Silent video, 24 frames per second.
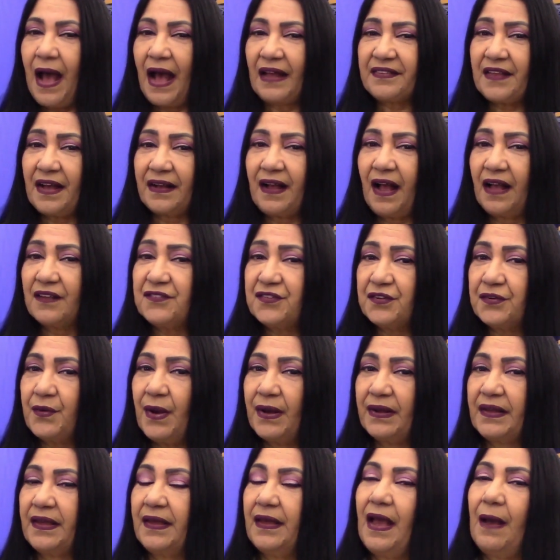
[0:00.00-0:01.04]
Atacadinho
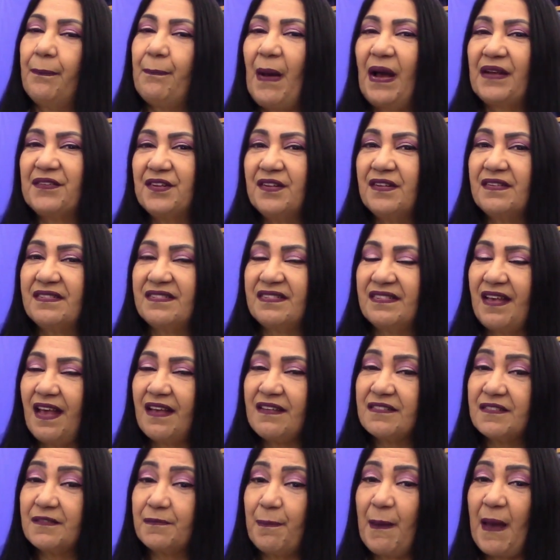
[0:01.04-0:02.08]
aqui a partir de
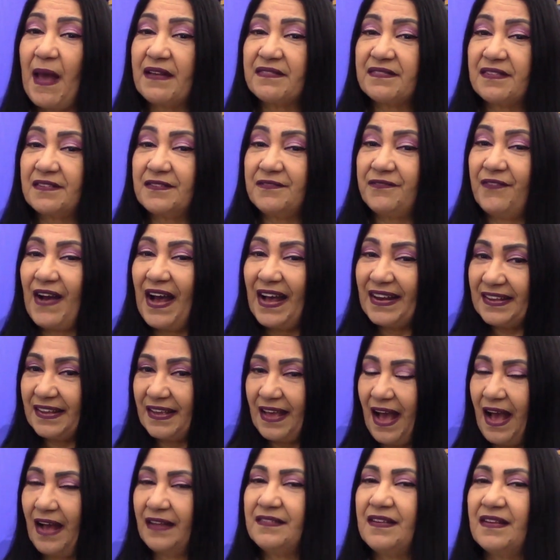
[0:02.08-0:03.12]
seis peças
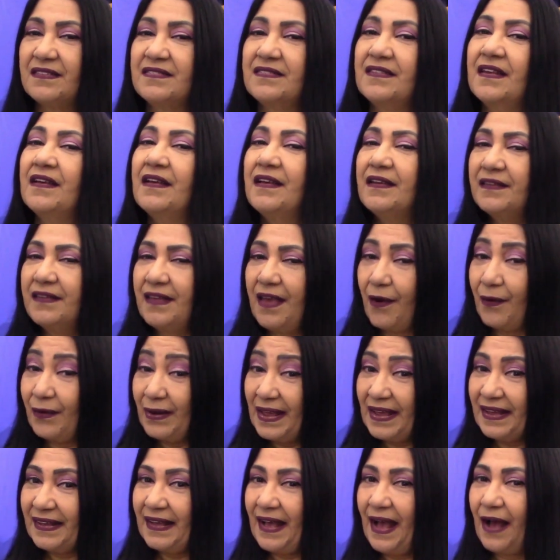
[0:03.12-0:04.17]
variadas, que é o
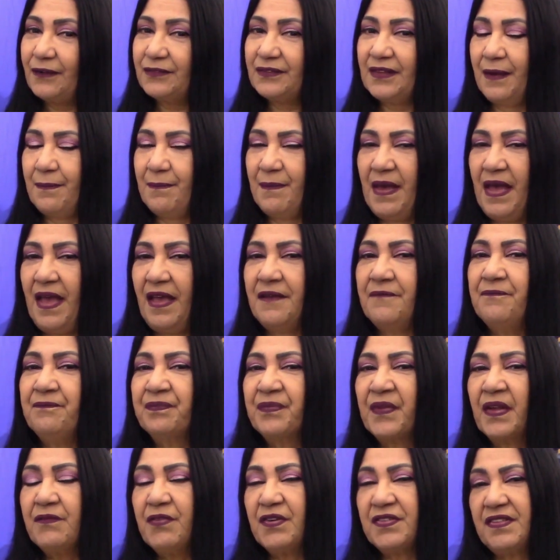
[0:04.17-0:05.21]
legal também.
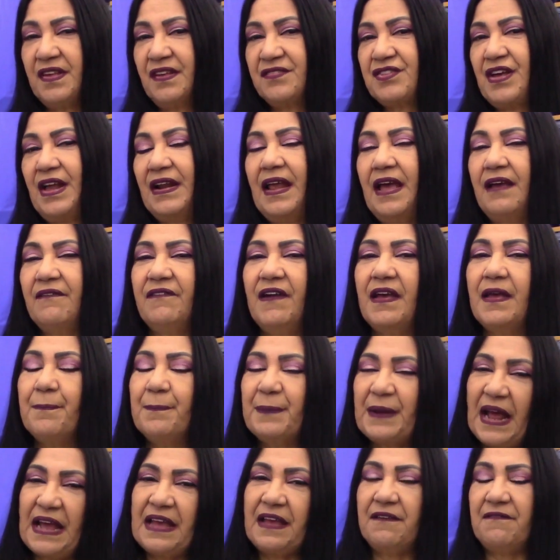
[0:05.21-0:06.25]
Você já leva aí
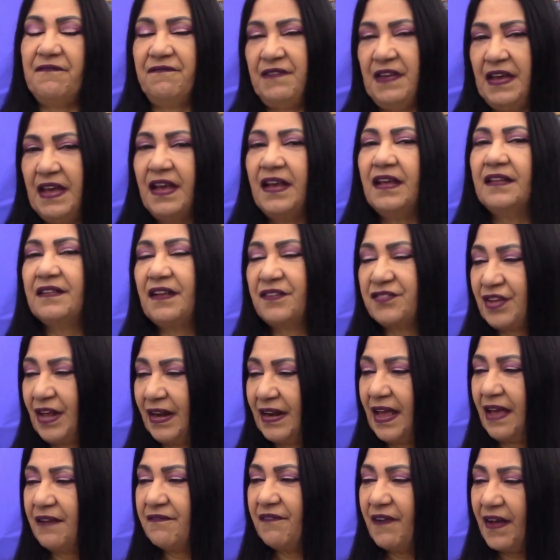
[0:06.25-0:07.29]
para revenda, já
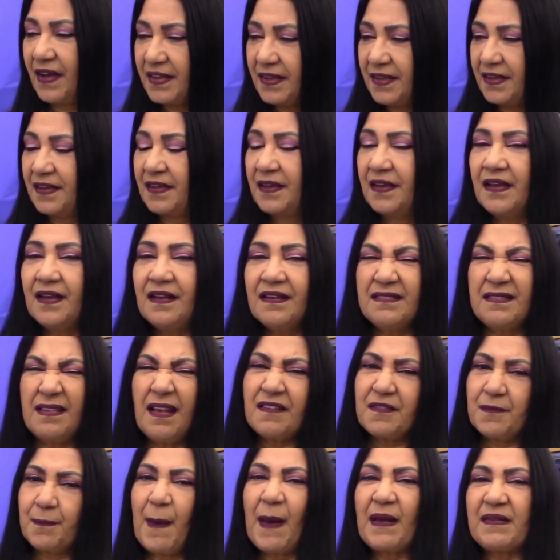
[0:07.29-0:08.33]
leva aí
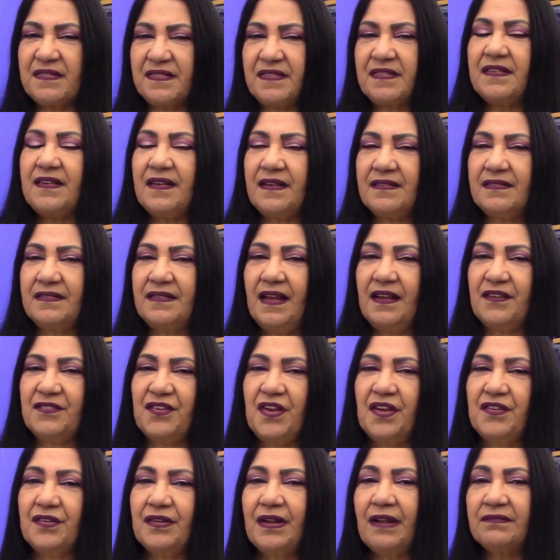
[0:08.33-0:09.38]
seis pecinhas, né,
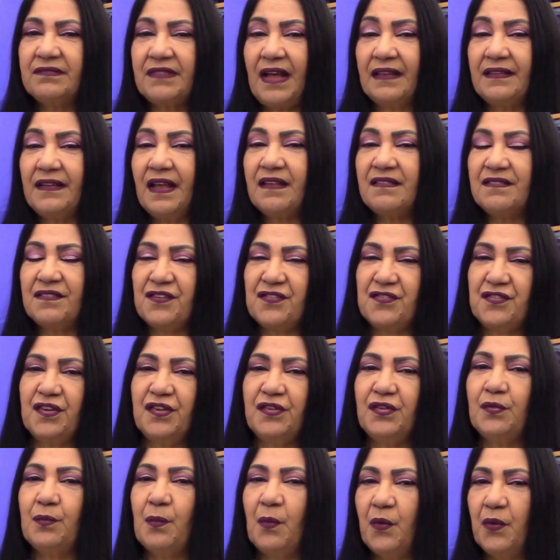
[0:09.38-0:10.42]
gente? Ela não tá nem
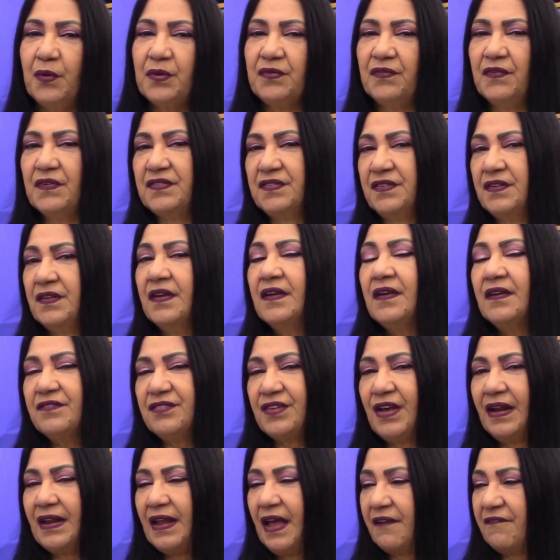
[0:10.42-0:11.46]
exigindo muito, você
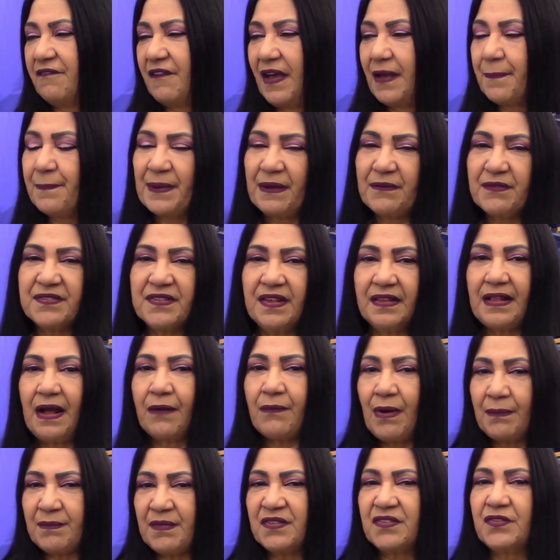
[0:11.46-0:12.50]
já leva aí para você dar
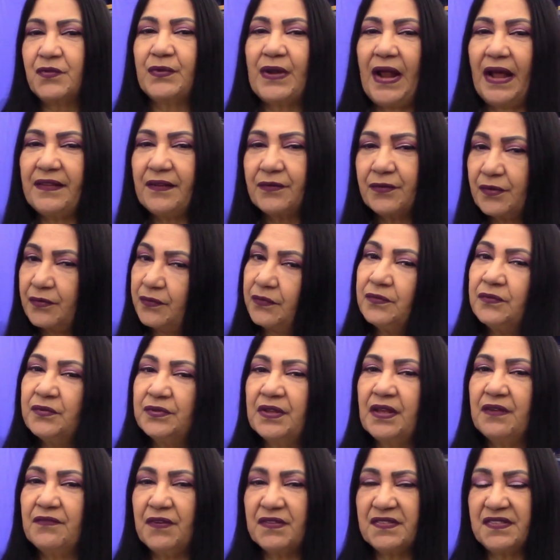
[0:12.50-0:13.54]
uma misturada com o
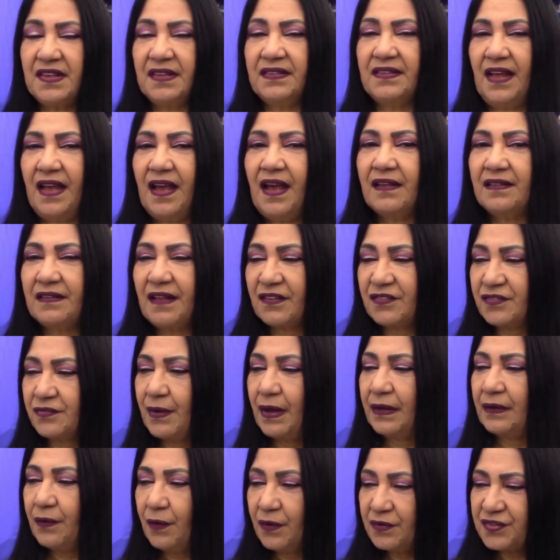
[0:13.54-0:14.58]
que você tem aí na
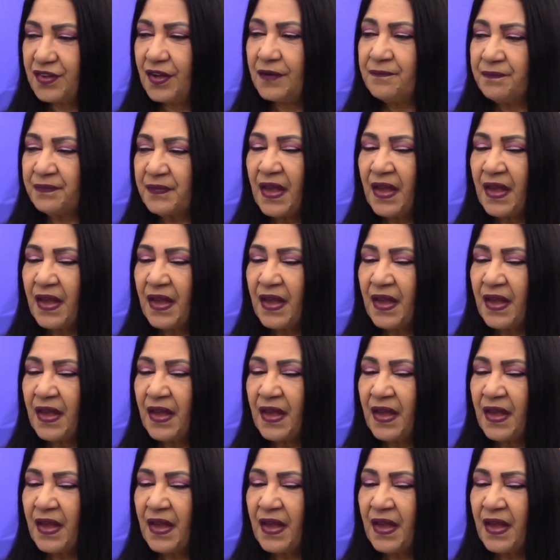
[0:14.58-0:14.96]
sua loja,